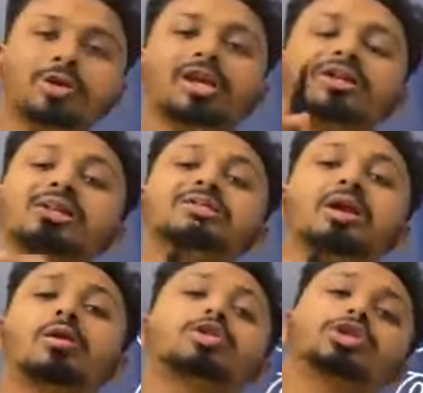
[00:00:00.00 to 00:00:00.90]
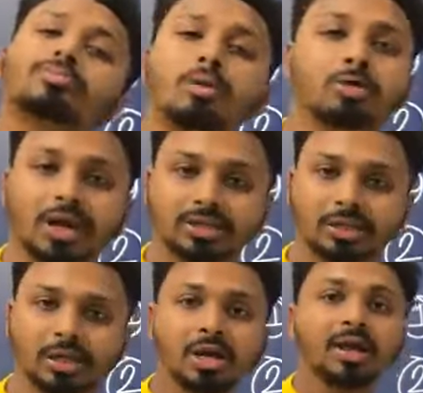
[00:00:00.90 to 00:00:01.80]
তাহলে বুঝবেন এটা জিরান হওয়ার
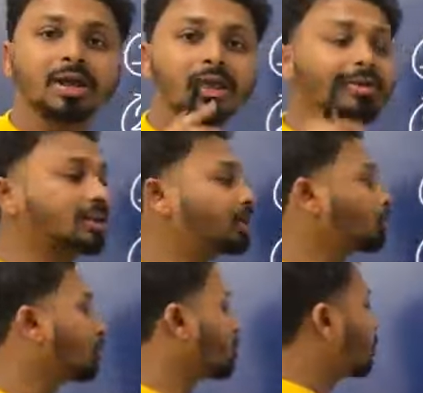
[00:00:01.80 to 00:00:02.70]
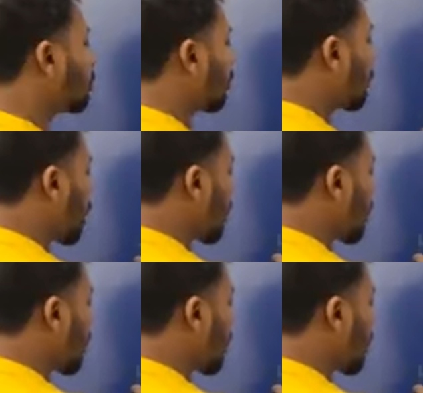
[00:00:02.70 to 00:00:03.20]
সম্ভাবনা আছে এবার দ্বিতীয়